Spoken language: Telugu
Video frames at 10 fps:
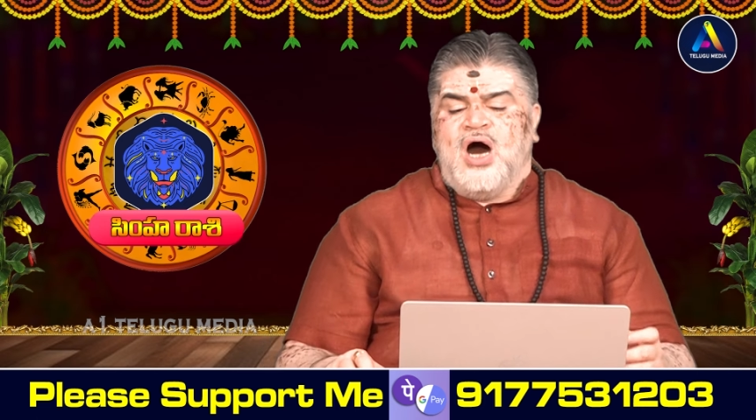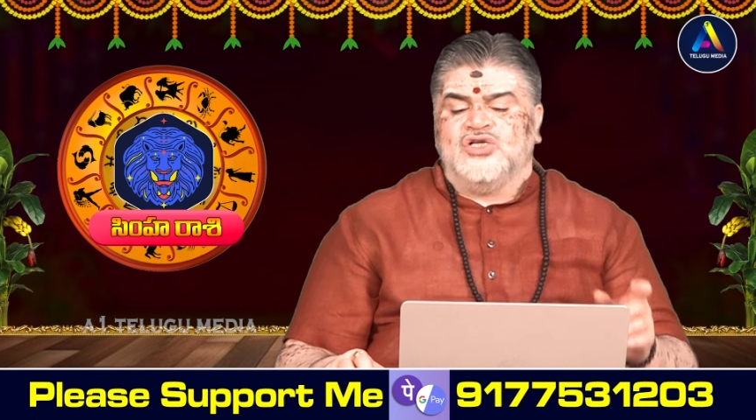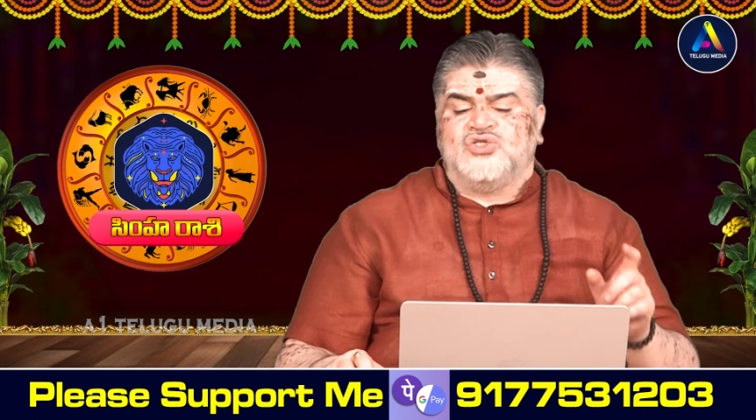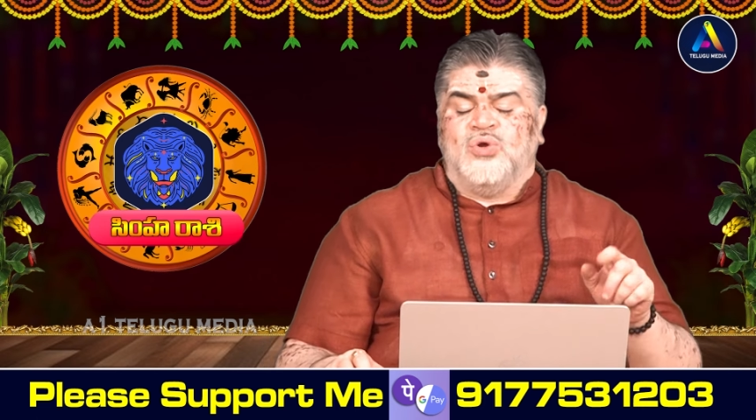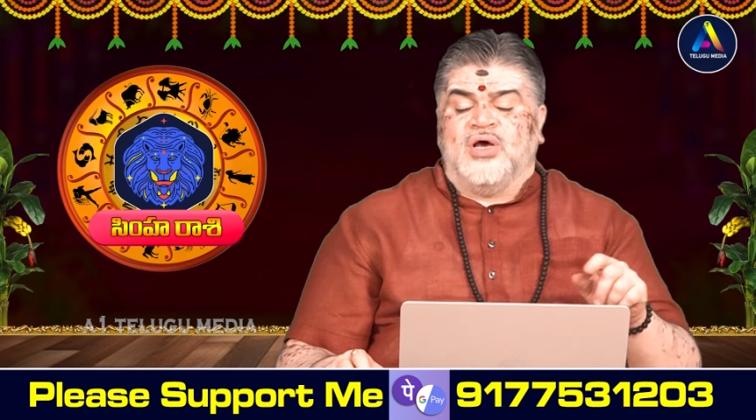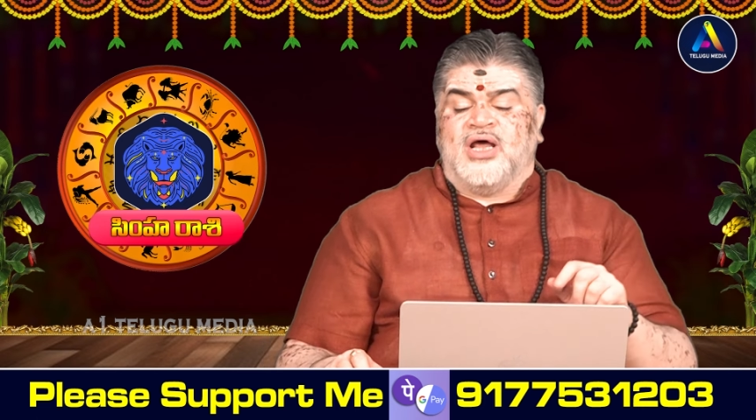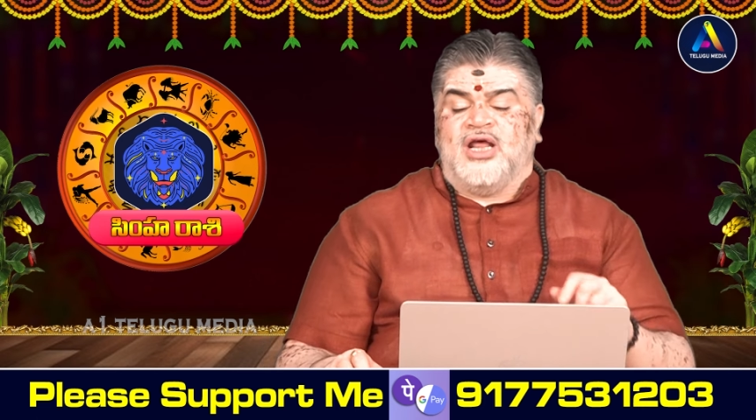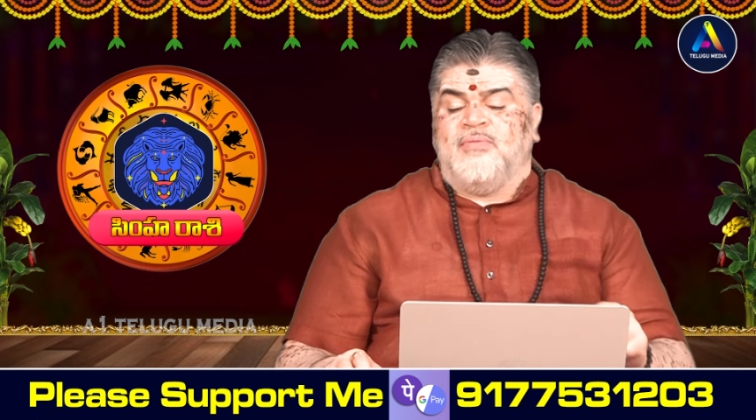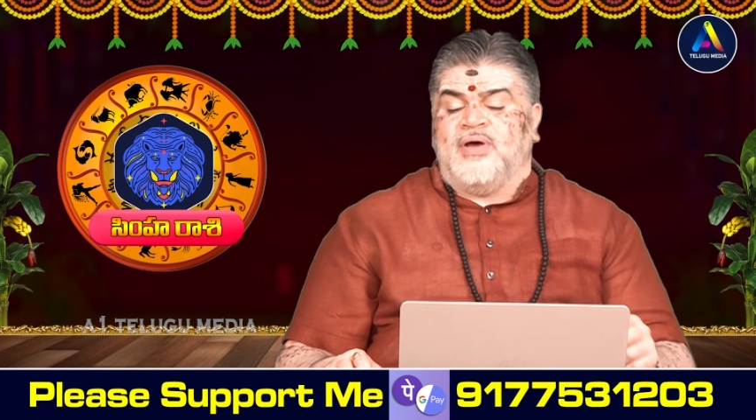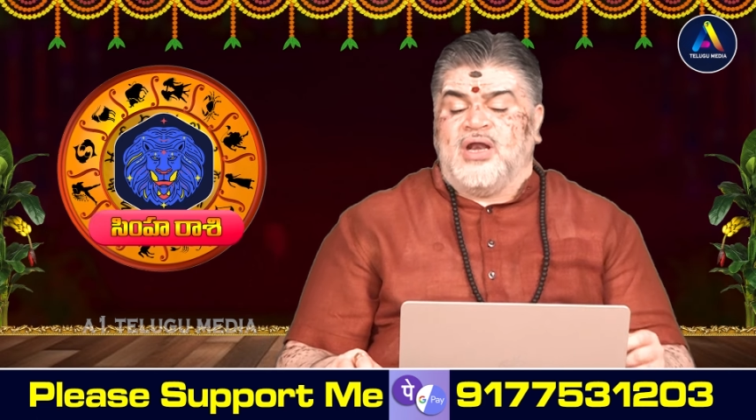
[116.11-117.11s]
ఆస్తుల
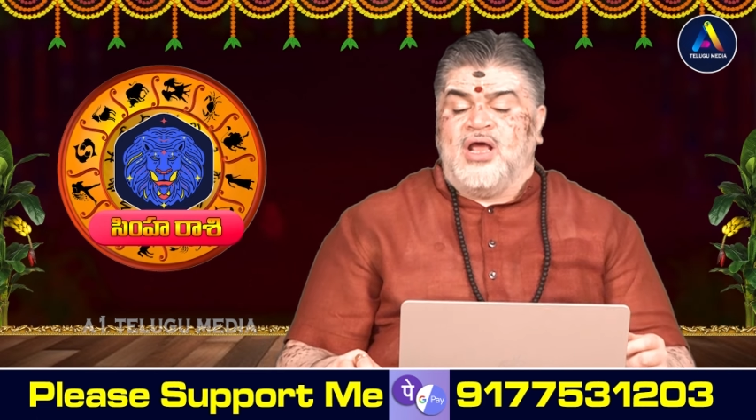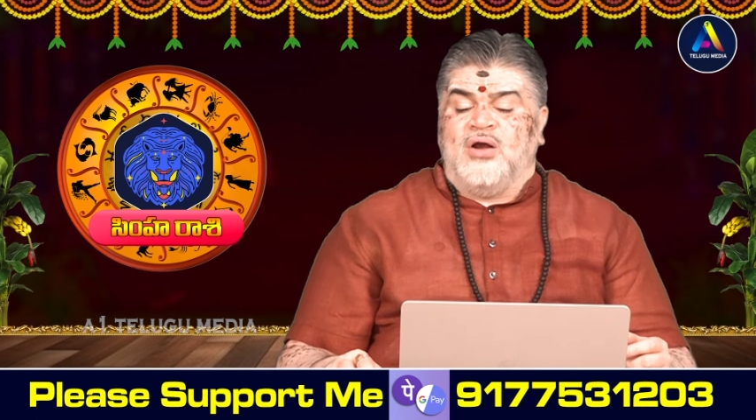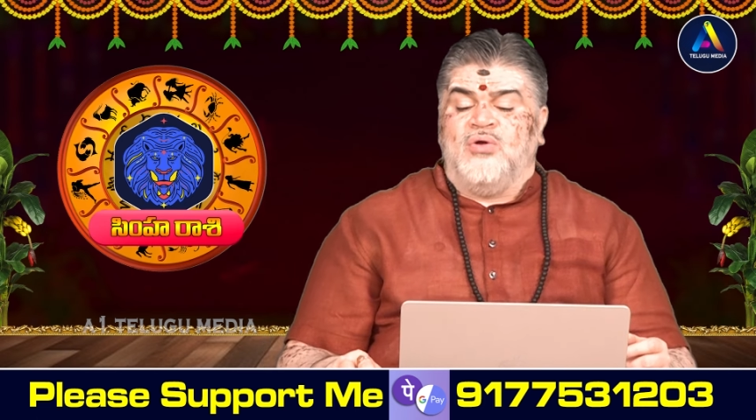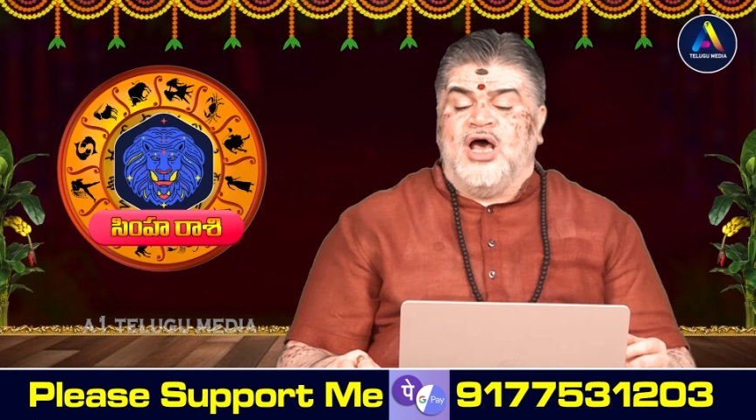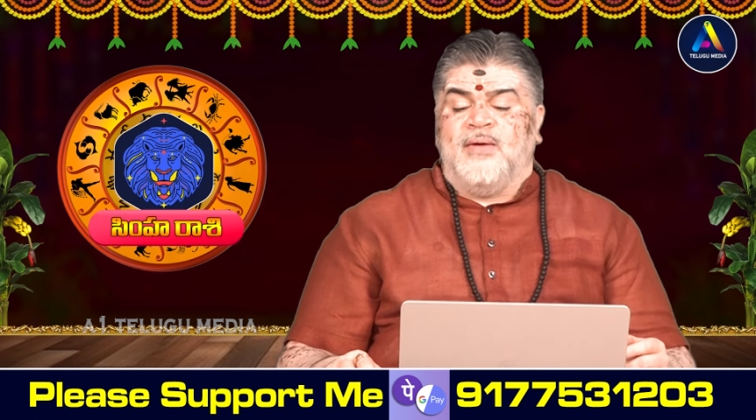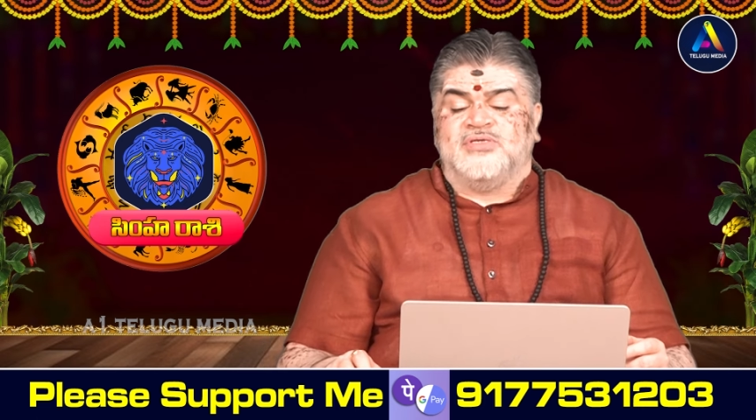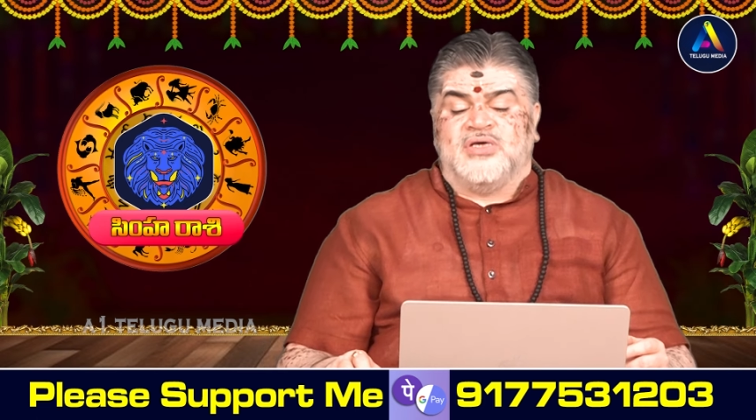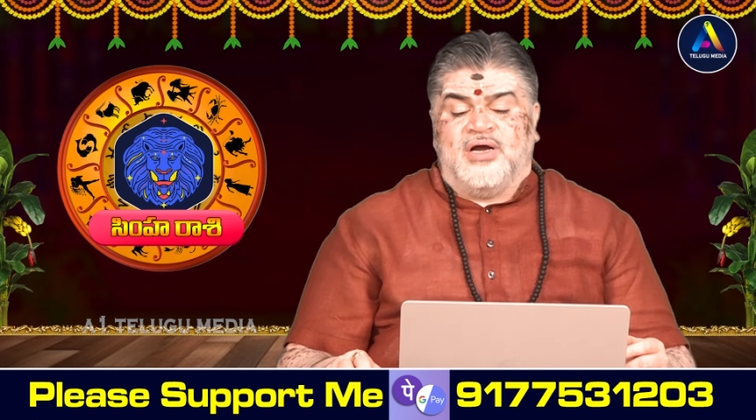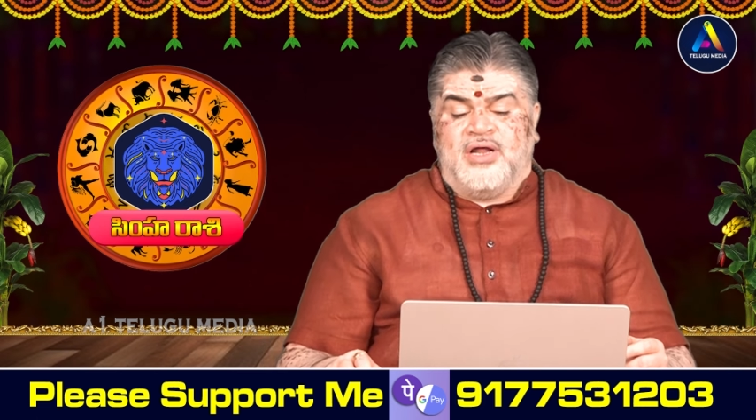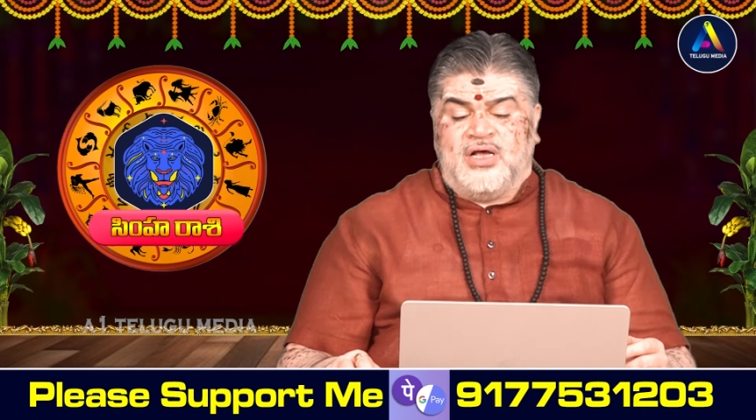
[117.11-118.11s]
క్రయ విక్రయాలు
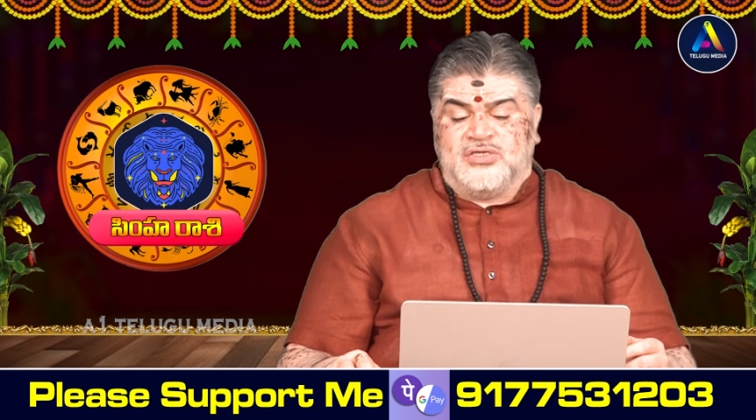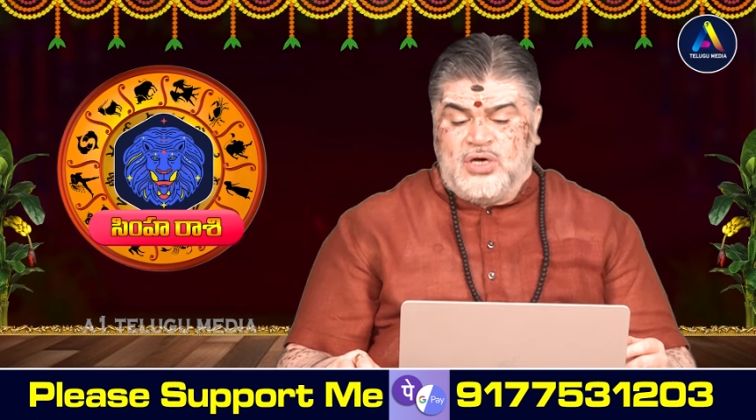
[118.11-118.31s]
లాభసాటిగా